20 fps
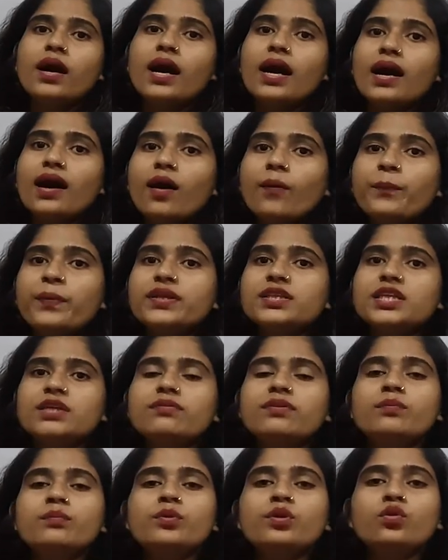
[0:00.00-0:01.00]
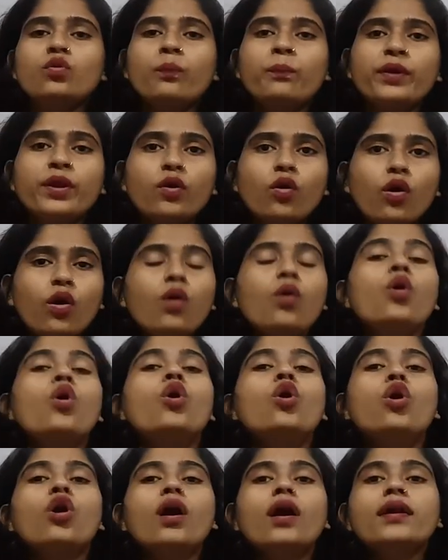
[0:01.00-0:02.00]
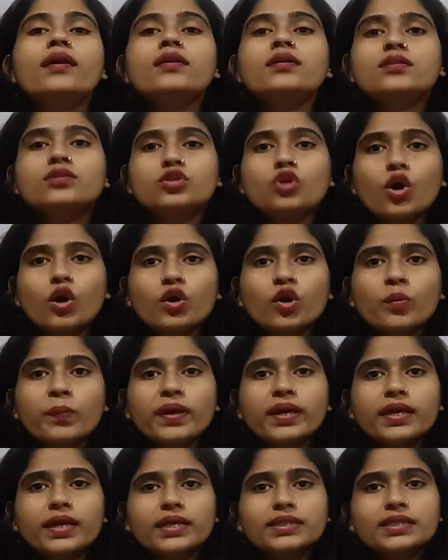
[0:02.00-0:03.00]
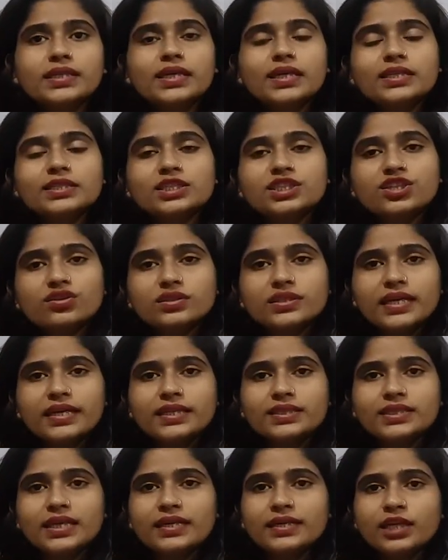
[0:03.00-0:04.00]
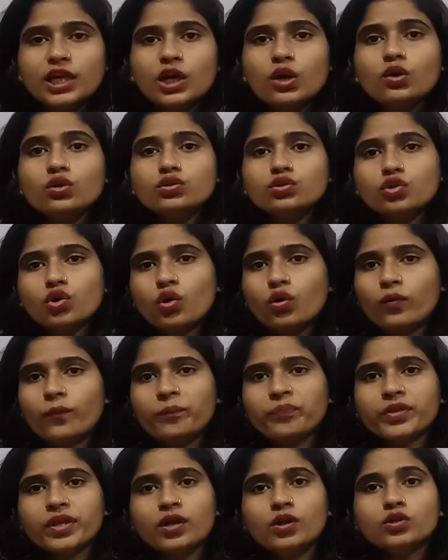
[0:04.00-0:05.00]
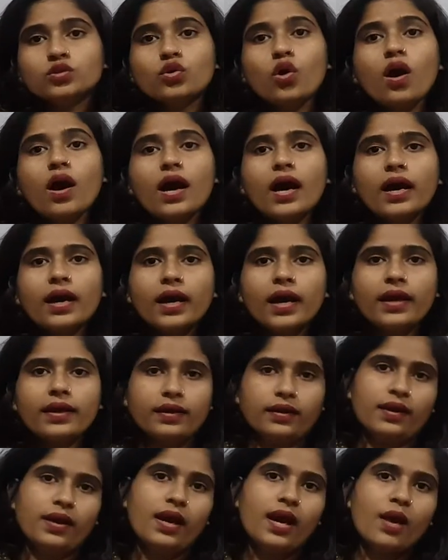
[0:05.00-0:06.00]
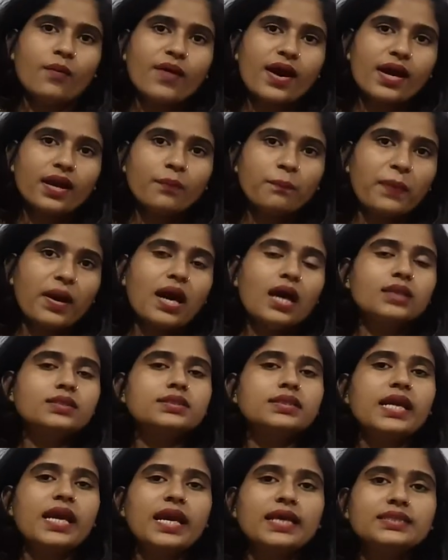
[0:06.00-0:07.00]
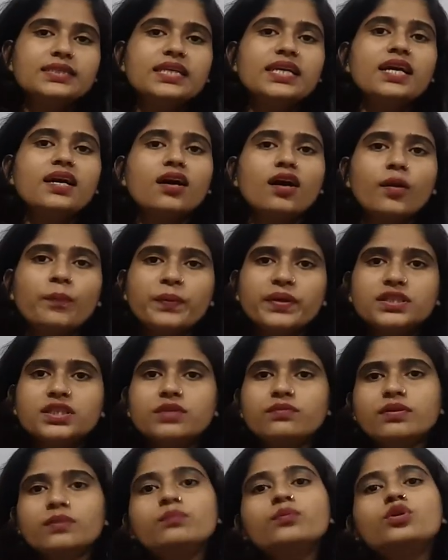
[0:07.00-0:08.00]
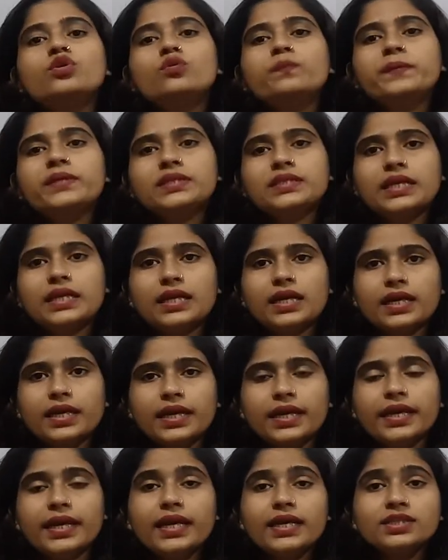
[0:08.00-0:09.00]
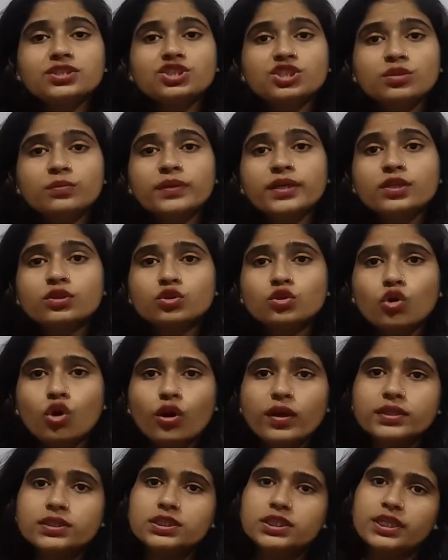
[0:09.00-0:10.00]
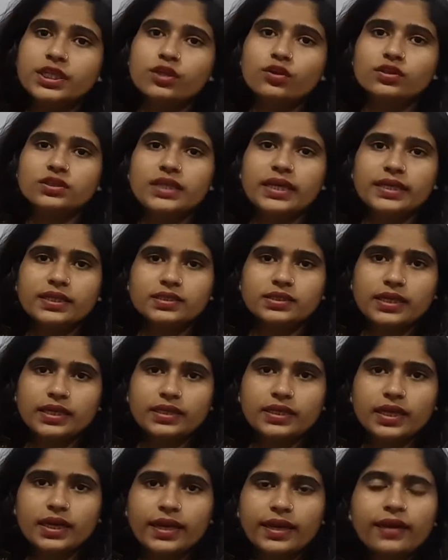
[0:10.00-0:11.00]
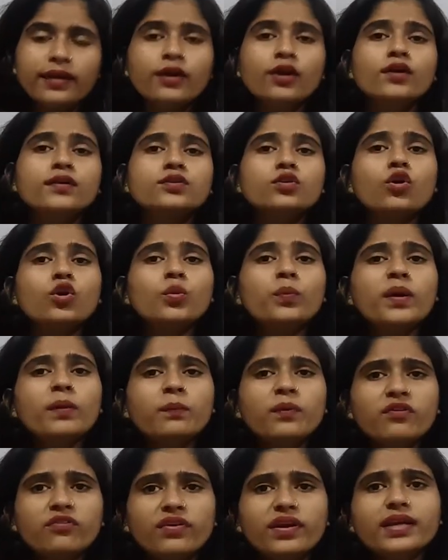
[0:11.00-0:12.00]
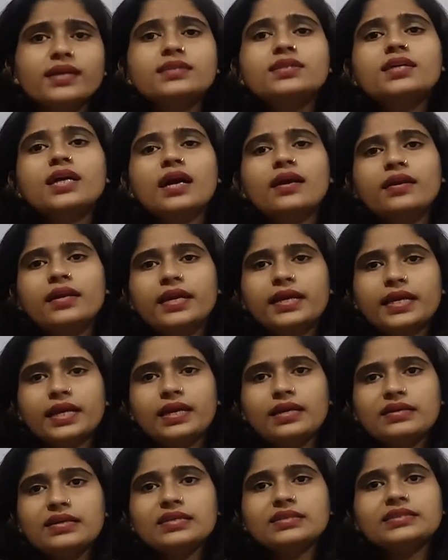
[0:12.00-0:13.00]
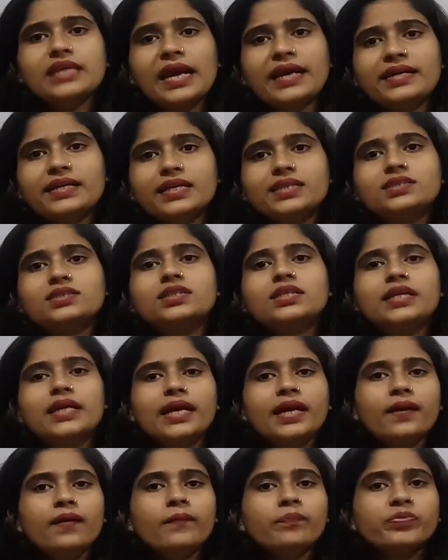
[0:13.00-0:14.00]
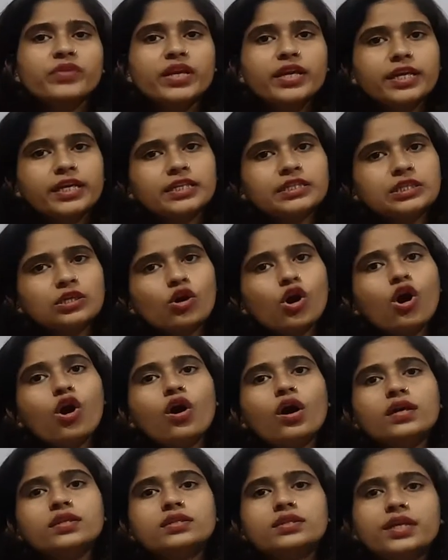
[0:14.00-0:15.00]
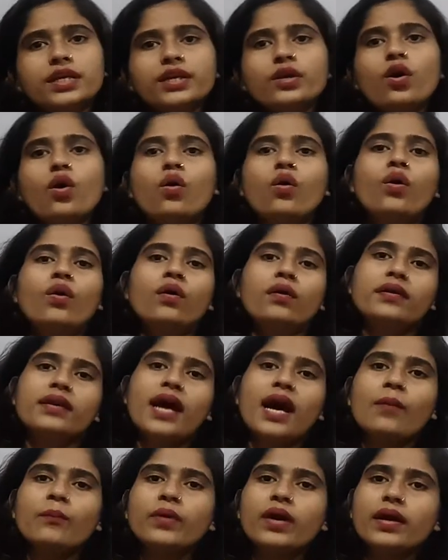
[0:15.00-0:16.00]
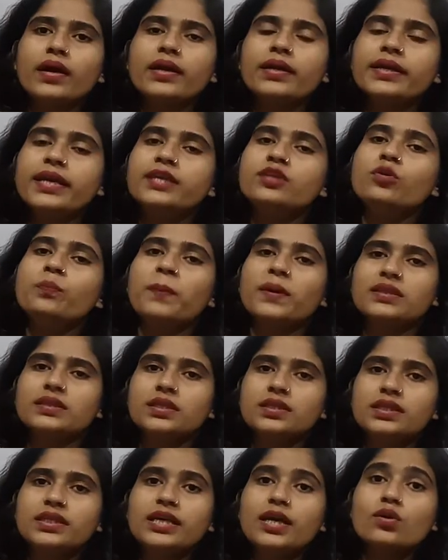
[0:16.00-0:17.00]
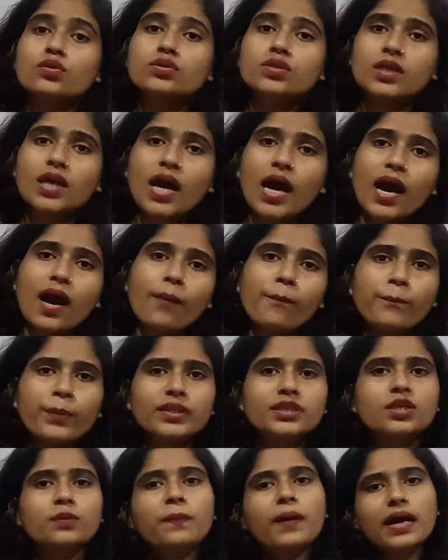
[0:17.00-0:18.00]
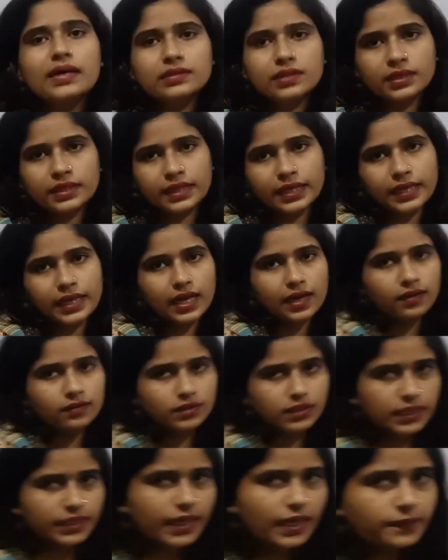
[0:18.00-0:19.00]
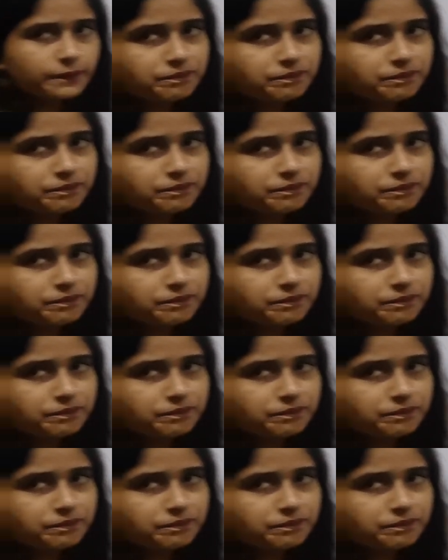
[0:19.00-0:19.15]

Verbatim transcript: अप्रतिबिंब रूपी हो और दोनों में कितने स्टीरोजेनिक सेंटर हो दो तो अगर हमारे पास ऐसे अप्रतिबिंब रूपी दे रखे हैं जिनमें दो स्टीरियोजेनिक सेंटर हैं तो उनमें विभेद करने के लिए साइंटिस्ट ने इरीथ्रो और थ्रियो नामकरण की जो पद्धति है उसका प्रतिपादन किया ठीक है